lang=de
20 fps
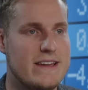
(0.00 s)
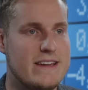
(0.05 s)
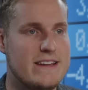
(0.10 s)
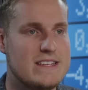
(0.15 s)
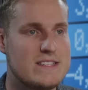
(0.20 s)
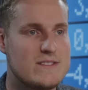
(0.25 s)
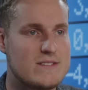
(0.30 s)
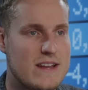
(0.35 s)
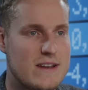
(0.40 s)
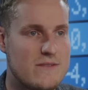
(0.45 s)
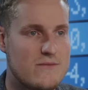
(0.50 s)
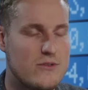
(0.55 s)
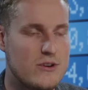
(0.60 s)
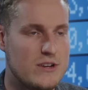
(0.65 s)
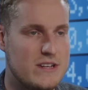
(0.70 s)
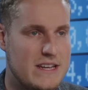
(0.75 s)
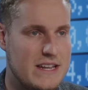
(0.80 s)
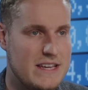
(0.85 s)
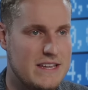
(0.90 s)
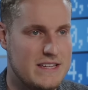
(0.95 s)
ist dann für
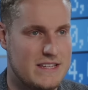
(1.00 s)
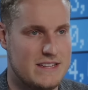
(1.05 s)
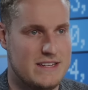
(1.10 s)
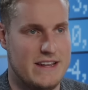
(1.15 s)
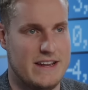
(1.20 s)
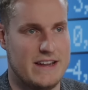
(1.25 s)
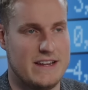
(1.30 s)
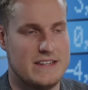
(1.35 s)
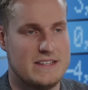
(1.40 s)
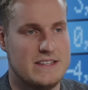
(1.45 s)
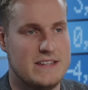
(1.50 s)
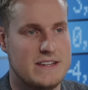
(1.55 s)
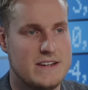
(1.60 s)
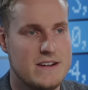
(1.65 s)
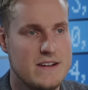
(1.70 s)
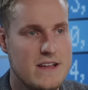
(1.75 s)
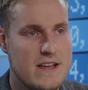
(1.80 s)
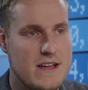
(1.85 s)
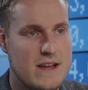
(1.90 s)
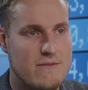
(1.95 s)
dich der
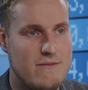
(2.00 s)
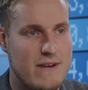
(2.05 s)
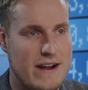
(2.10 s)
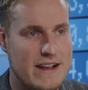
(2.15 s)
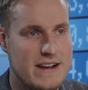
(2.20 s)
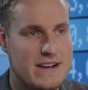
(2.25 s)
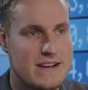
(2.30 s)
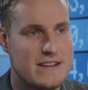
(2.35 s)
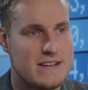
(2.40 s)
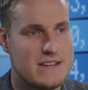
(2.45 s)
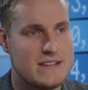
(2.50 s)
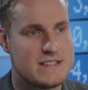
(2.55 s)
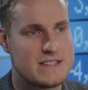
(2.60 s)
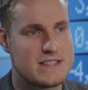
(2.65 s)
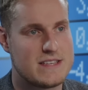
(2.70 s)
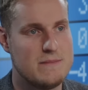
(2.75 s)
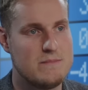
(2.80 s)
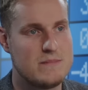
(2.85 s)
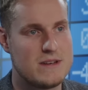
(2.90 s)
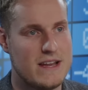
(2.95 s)
richtige, weil es
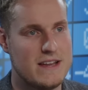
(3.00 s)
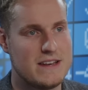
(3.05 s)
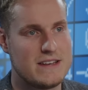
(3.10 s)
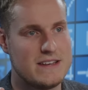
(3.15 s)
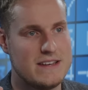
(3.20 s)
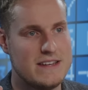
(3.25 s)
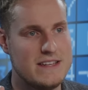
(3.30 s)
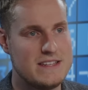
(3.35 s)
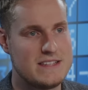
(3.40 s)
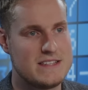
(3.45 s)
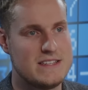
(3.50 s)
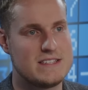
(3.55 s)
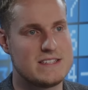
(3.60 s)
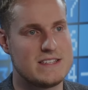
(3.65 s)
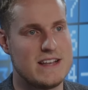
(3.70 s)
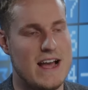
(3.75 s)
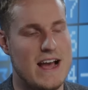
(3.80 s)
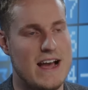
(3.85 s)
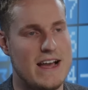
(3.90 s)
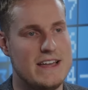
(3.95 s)
gibt halt nicht
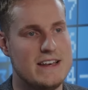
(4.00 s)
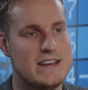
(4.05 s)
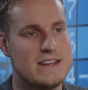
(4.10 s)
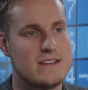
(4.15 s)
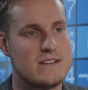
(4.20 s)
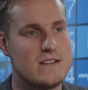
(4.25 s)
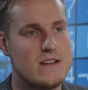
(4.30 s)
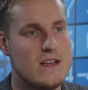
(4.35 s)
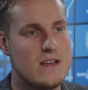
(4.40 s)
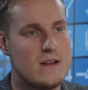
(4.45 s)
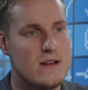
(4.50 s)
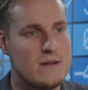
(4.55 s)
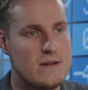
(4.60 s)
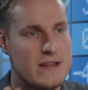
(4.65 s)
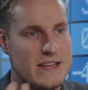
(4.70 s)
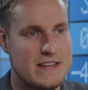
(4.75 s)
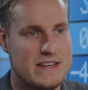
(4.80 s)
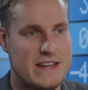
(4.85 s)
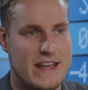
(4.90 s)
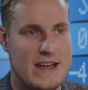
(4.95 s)
diesen einen
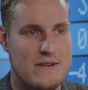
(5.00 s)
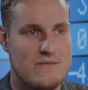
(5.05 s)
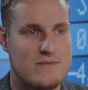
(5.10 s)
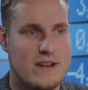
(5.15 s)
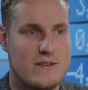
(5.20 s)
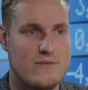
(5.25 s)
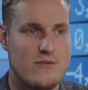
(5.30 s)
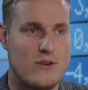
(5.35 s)
ETF, der